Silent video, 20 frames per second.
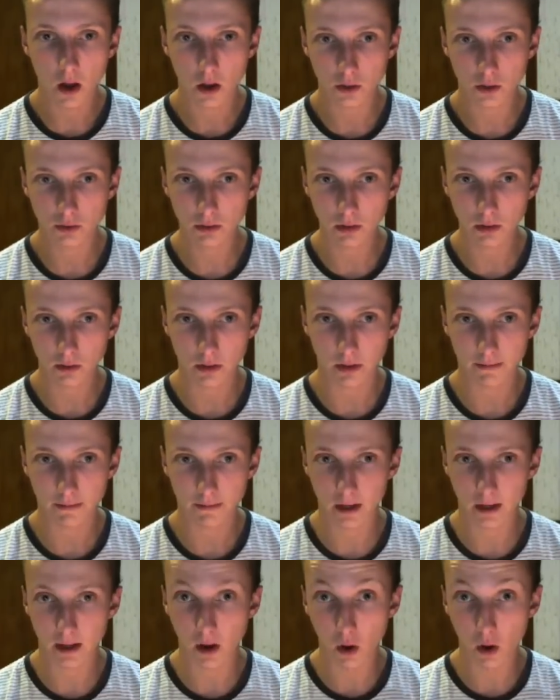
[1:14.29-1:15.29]
Ensuite, on
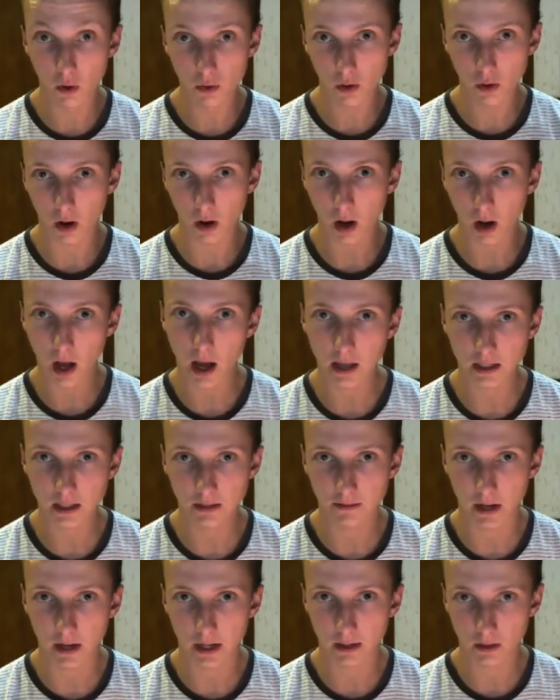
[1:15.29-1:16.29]
avait les rang A
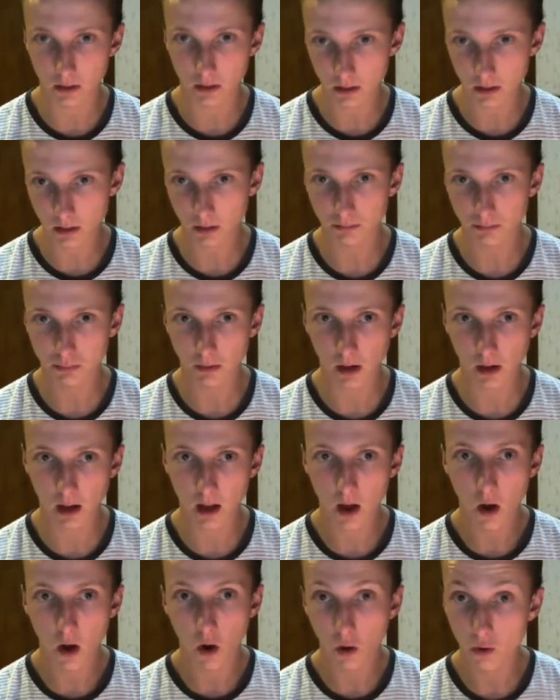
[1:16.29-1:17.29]
qui valaient 200 points,
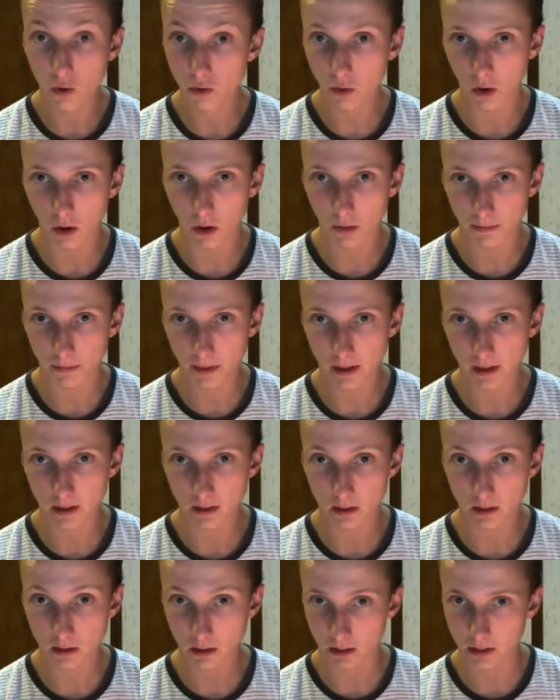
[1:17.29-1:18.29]
rang B
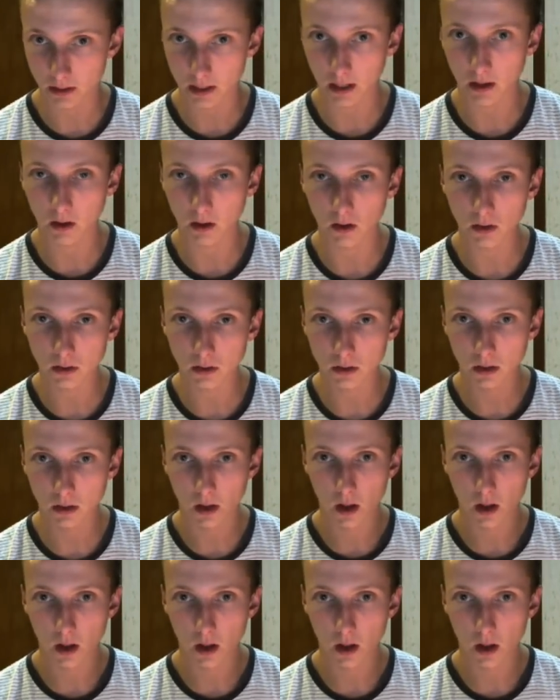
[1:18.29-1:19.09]
150,